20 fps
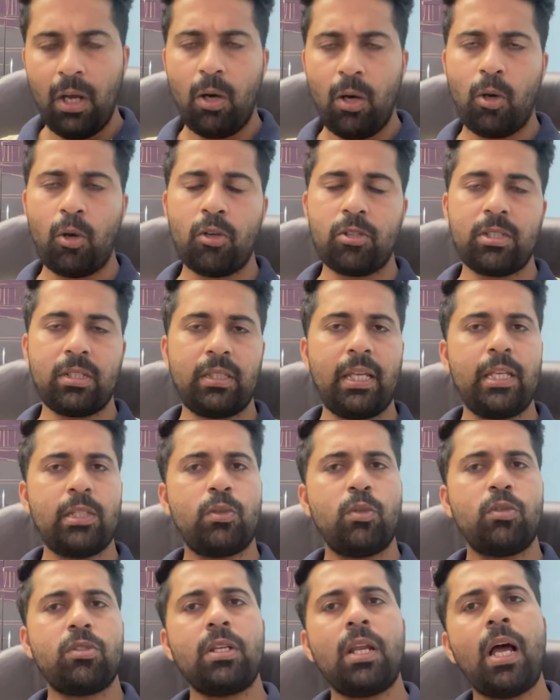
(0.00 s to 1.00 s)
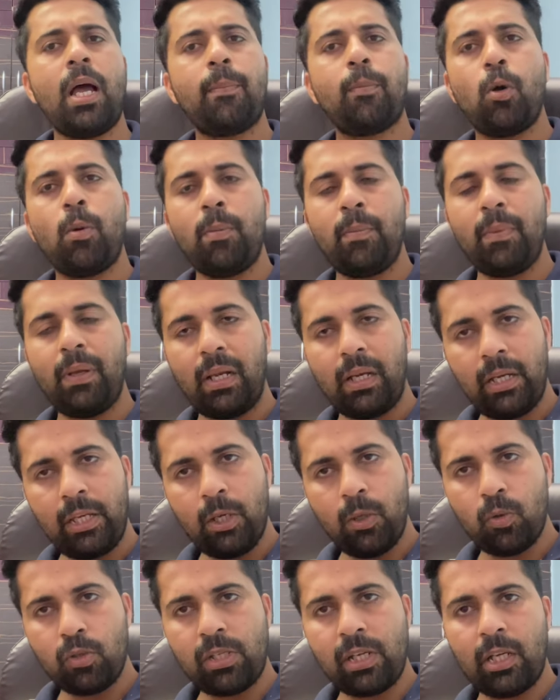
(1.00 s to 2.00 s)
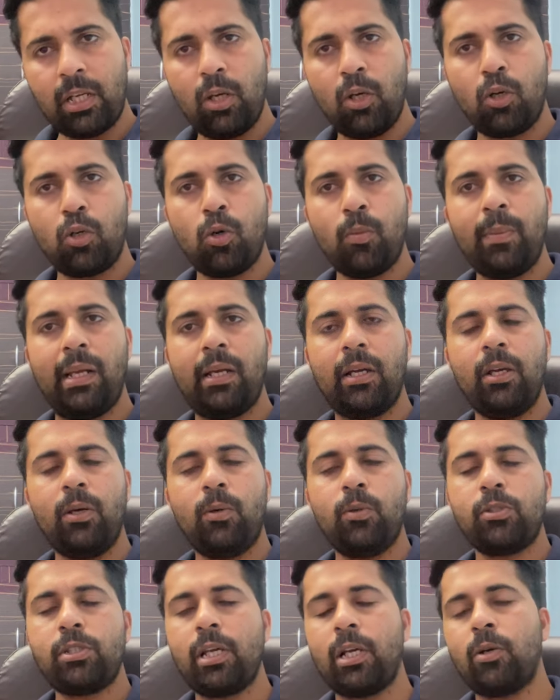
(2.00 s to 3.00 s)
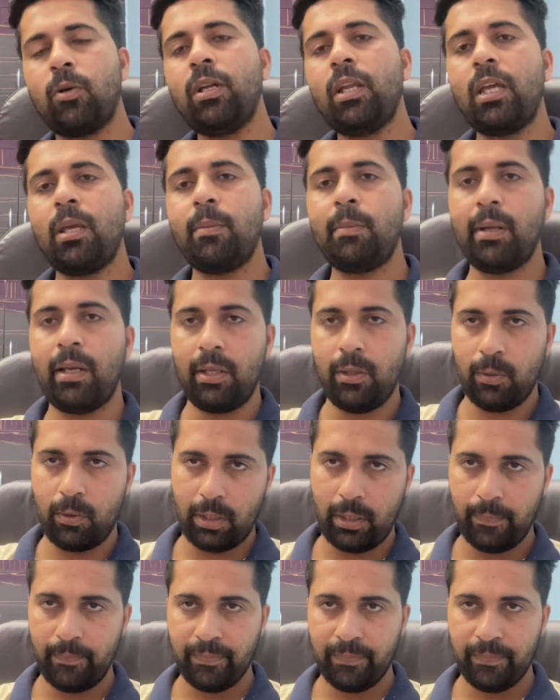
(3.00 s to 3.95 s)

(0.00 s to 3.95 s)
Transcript: और हो सकता है ये सूचना आपको भी मिल गई है कुछ एक लोग को मिल गई कुछ एक को नहीं मिली होगी